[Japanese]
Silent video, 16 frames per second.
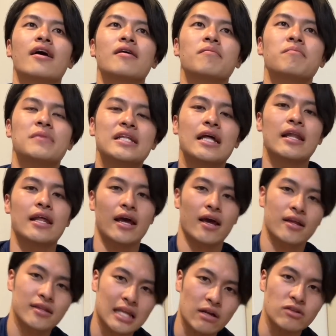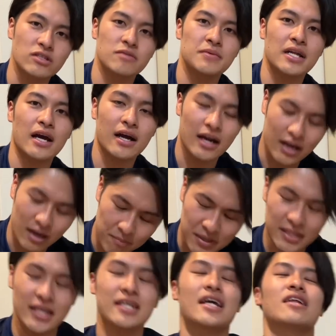みんなで楽しみながら頑張っ
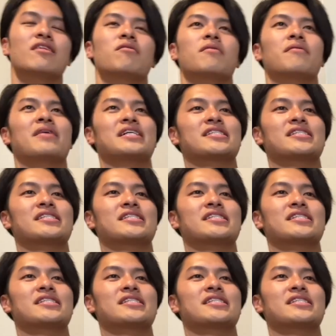ていきたいと思います。